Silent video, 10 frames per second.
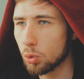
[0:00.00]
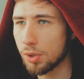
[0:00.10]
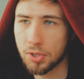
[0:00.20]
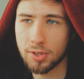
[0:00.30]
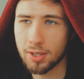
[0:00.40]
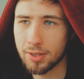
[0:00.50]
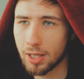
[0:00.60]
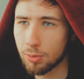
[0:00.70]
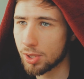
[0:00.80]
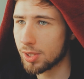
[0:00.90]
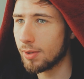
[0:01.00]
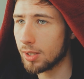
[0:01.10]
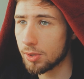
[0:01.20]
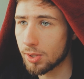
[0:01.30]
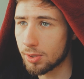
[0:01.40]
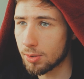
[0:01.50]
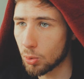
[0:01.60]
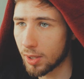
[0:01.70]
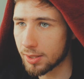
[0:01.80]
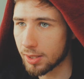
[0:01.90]
Tatuażysta starał się załagodzić
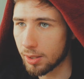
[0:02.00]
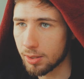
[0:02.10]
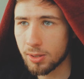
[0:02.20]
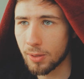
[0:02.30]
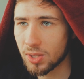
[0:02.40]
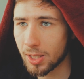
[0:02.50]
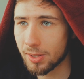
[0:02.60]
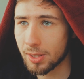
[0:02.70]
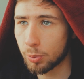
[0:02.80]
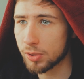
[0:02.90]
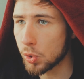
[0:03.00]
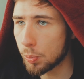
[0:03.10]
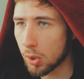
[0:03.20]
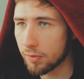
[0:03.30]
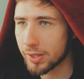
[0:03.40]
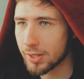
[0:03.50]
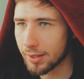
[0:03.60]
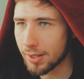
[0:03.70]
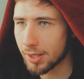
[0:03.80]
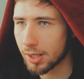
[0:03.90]
sytuację. Jestem w stanie zapłacić połowę
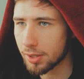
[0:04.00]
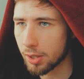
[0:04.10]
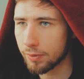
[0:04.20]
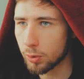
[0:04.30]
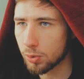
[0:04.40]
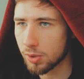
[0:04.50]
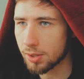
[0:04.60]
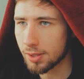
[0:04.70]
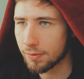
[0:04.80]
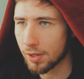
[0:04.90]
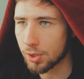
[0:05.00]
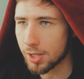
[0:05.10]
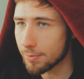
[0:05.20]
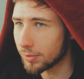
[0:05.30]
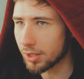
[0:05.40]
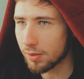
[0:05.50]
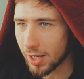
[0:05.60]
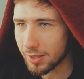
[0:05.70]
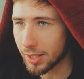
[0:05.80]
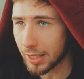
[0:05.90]
ceny za laserowe usunięcie z twarzy Kim tych
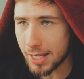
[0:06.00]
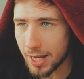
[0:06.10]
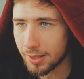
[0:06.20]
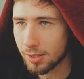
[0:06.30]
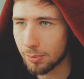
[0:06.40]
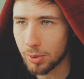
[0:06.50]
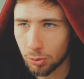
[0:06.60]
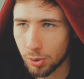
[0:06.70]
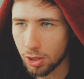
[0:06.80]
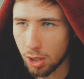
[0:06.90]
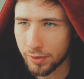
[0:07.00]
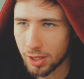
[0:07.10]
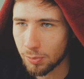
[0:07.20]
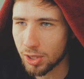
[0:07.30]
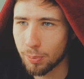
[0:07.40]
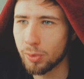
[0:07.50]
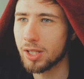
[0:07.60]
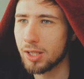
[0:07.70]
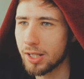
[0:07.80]
gwiazdek. Nie chcę, by którykolwiek z moich byłych